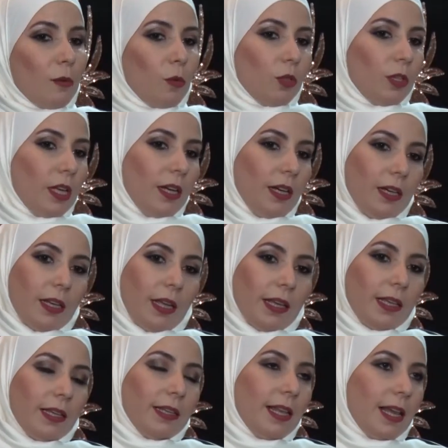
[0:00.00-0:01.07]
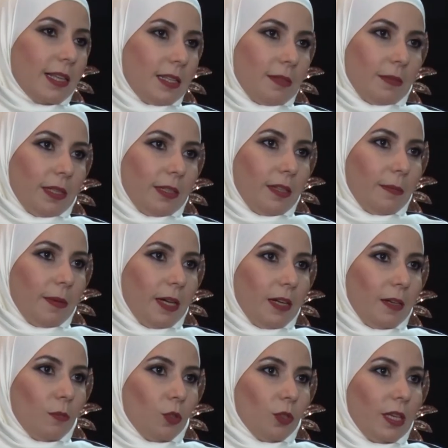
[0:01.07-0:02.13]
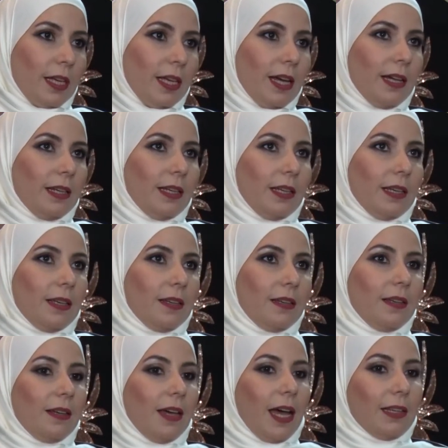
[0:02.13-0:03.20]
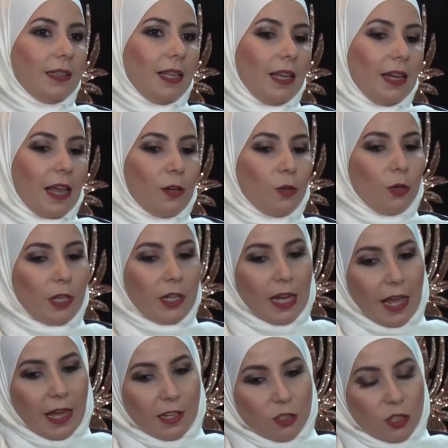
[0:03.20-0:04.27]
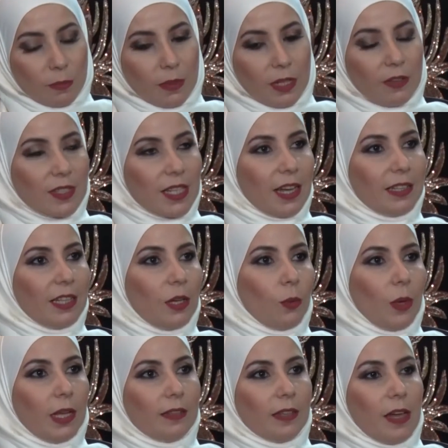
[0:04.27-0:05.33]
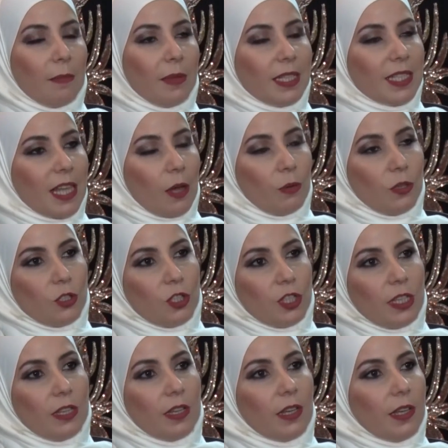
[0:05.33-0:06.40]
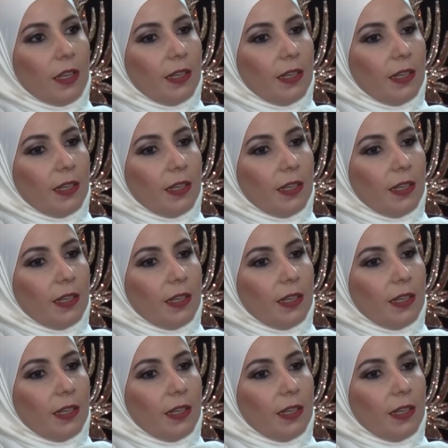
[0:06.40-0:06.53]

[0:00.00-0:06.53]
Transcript: الموضه نحن اكيد لازم نتبع الموضه يعني آه، حتى لانه نحن عايشين بنفس هذا الوقت عم نساوي شيء